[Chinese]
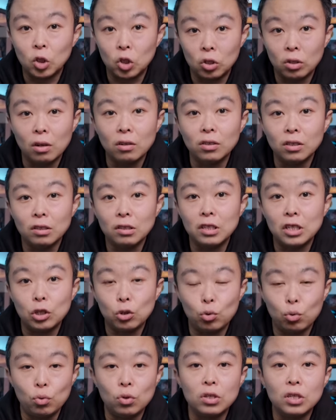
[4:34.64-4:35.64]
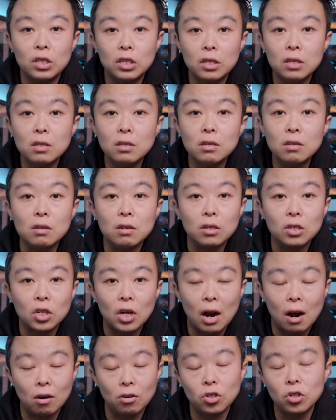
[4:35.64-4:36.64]
只能自己去亲自
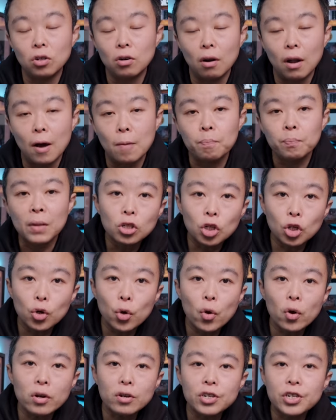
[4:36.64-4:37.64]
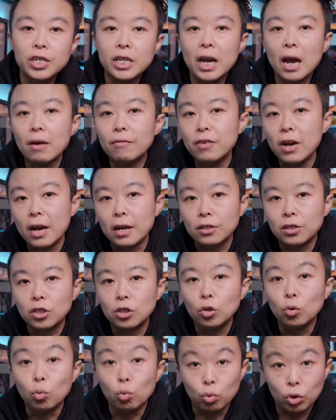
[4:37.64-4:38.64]
尝试了。至于
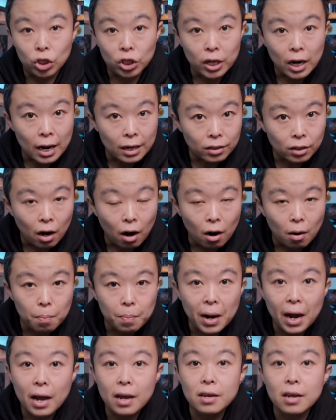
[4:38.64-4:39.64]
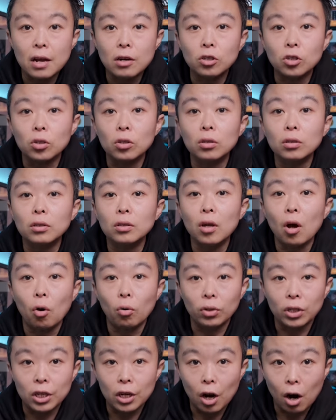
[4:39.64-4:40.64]
GFX 50S2 拍延时
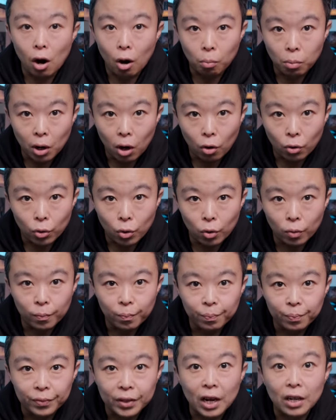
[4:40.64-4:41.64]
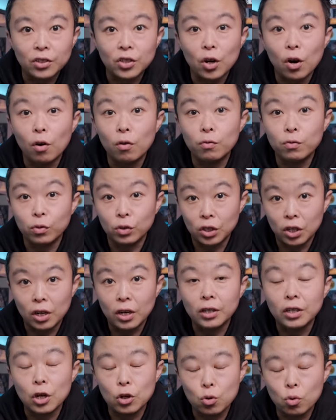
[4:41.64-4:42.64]
到底好不好用，那就要负责
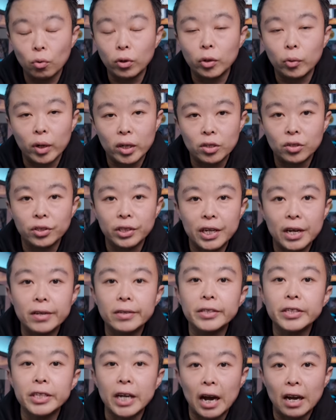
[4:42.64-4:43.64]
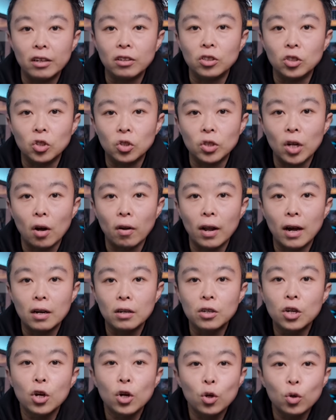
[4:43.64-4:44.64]
任的用一段时间才能知道了。
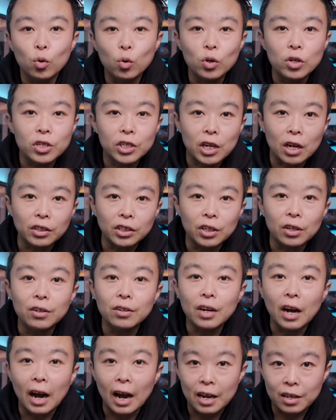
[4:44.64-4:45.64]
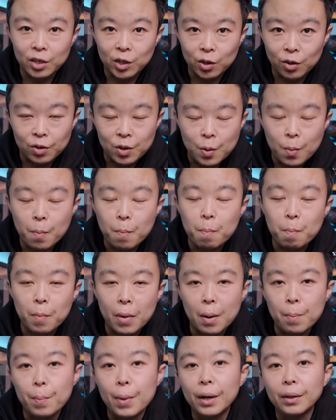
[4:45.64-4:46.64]
预知详情，还请您
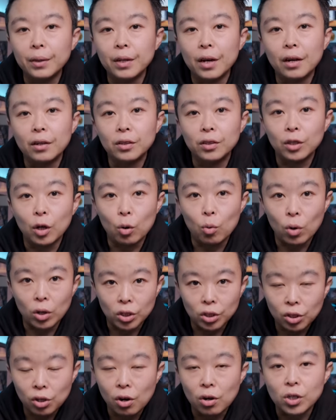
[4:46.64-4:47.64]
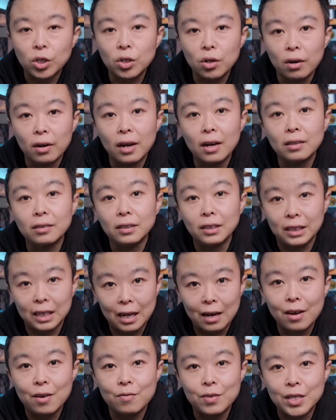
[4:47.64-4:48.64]
慢慢的等我测试了
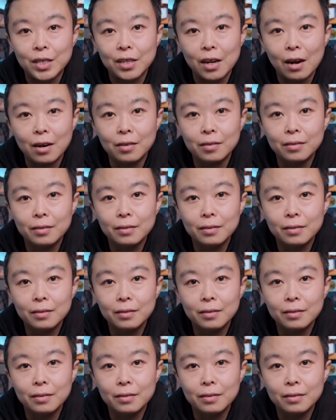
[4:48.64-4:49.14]
再来分享。